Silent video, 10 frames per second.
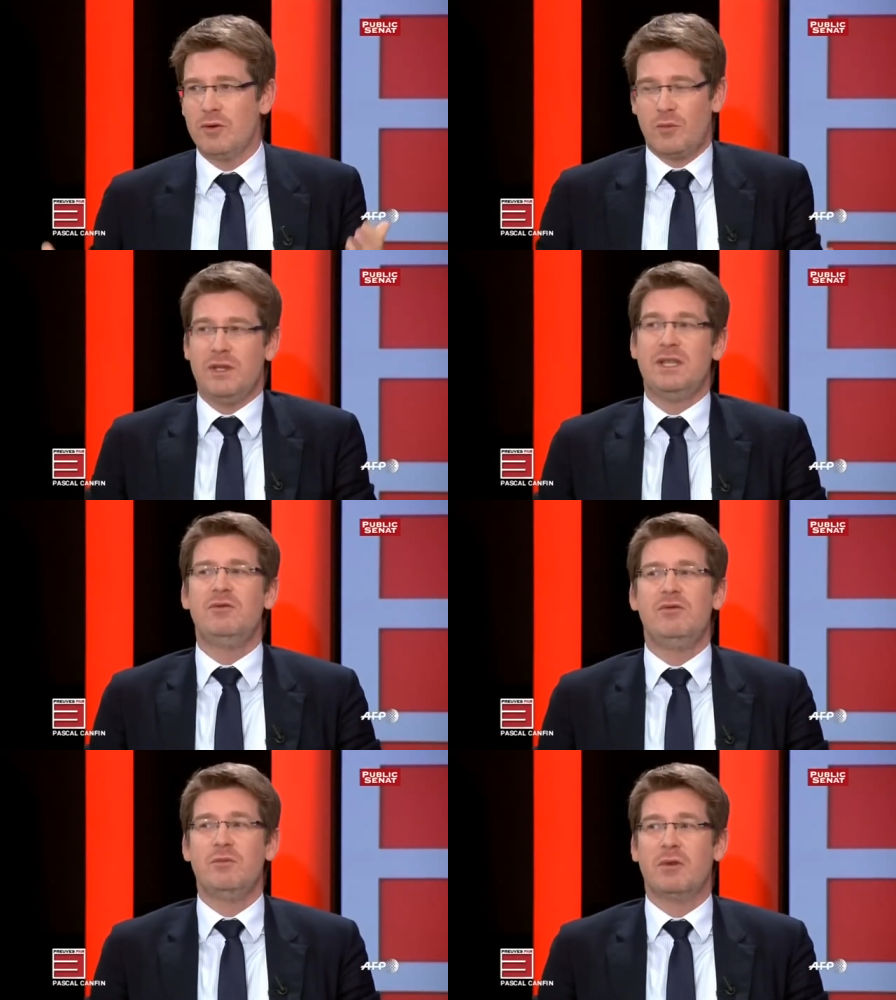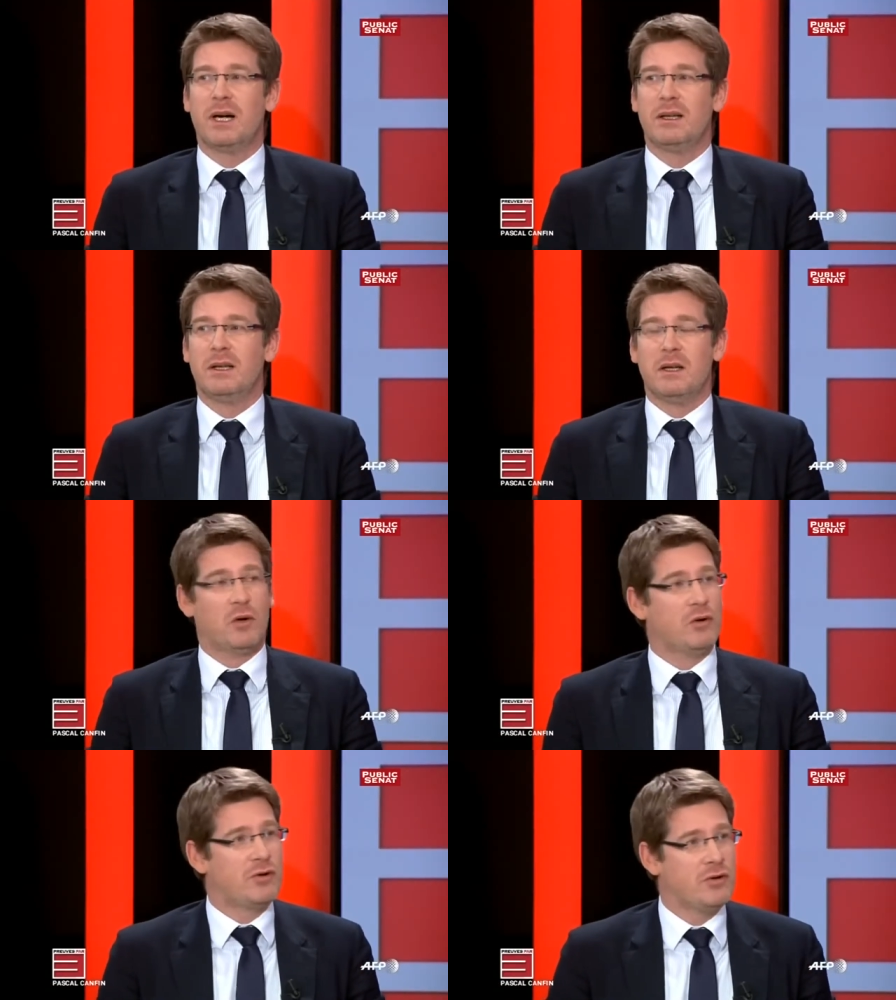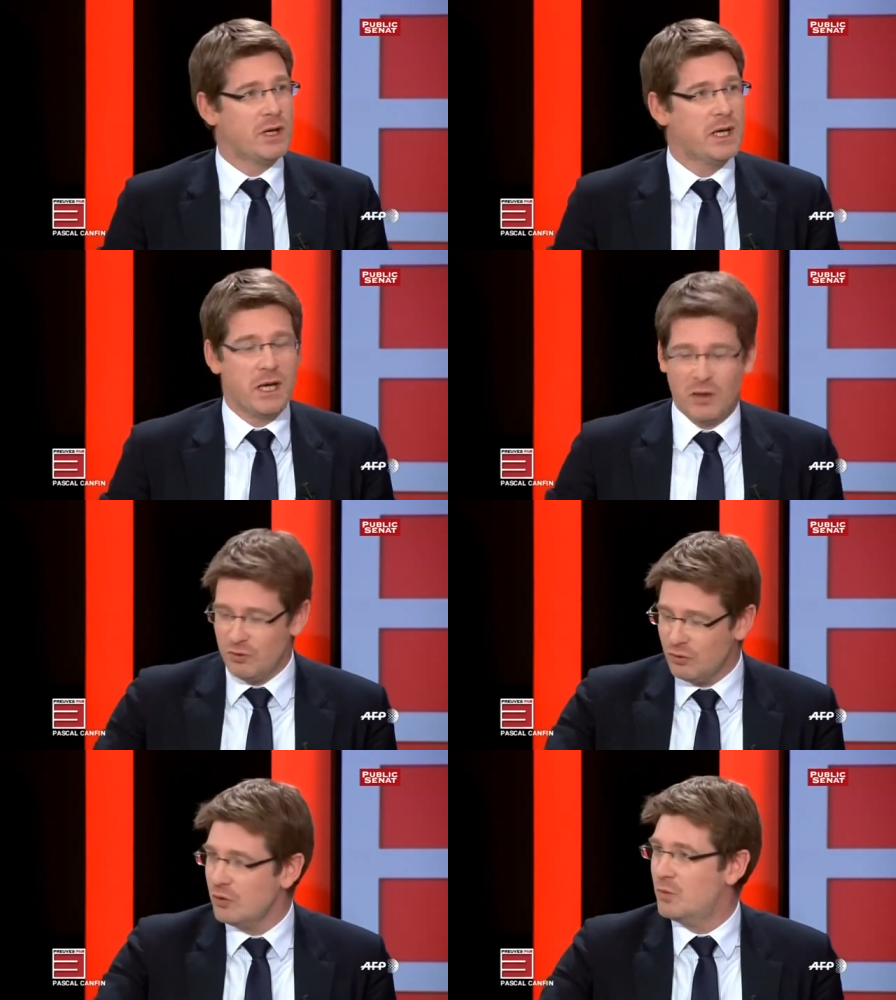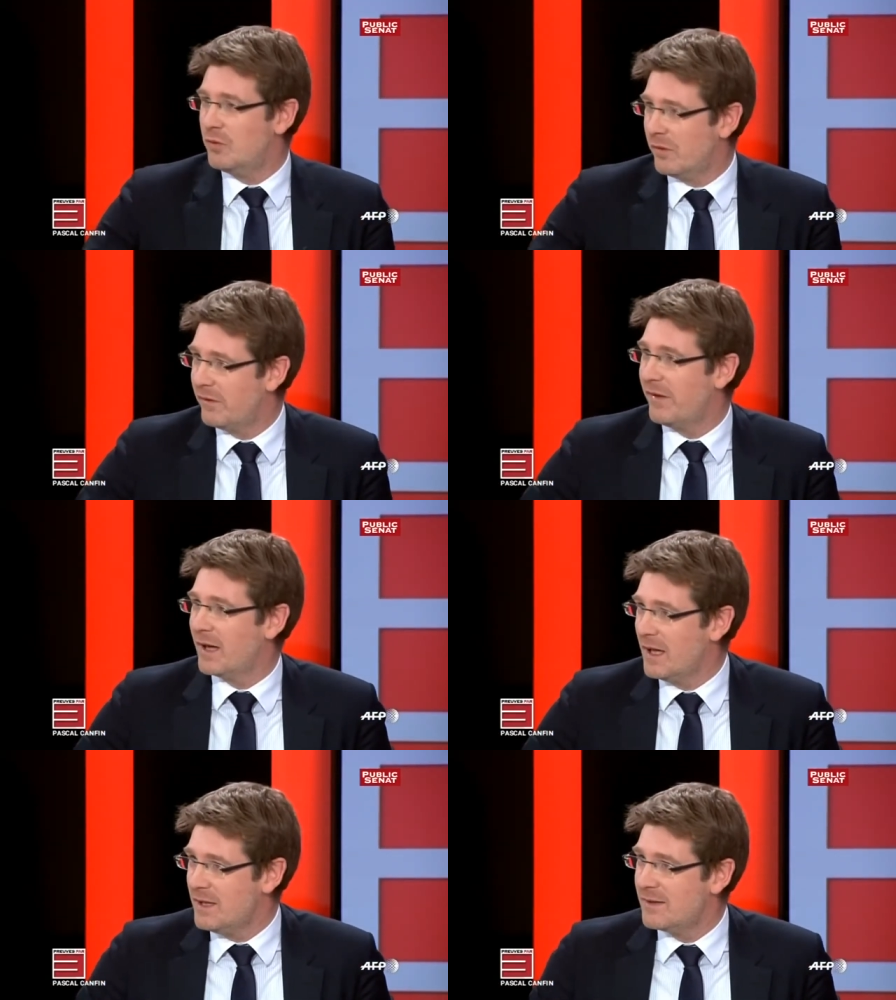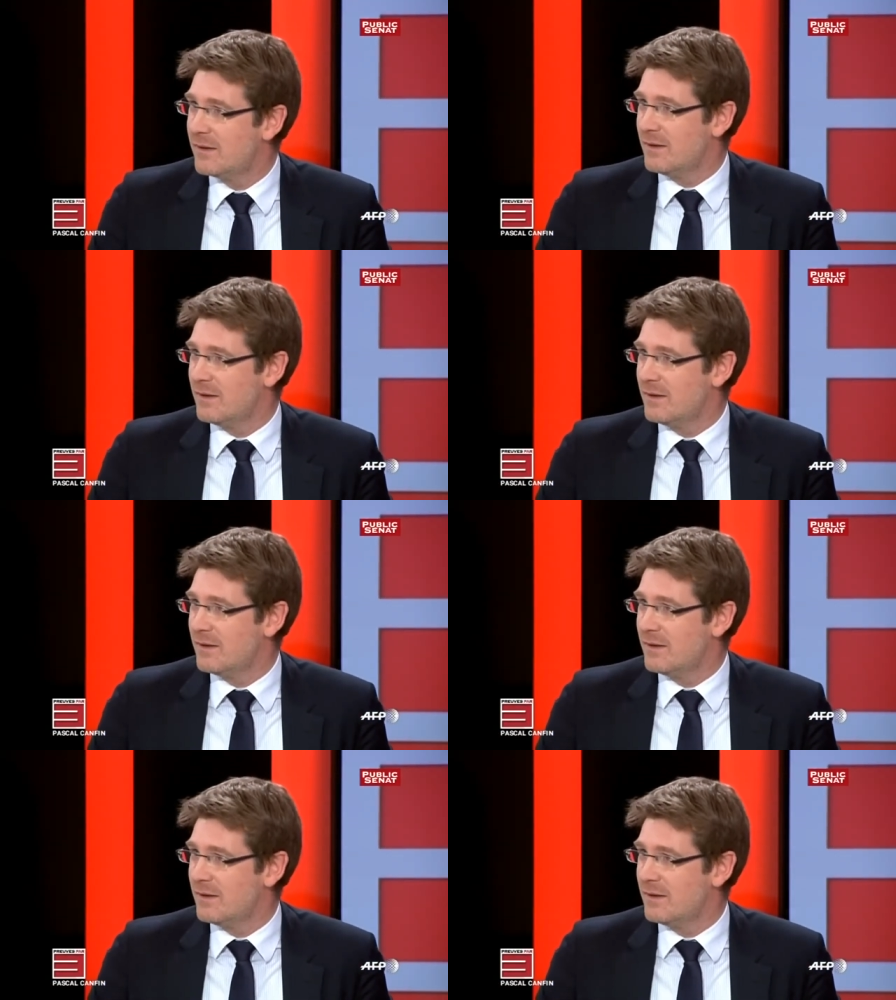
depuis 18 mois aucune. Nous, nous pouvons faire la liste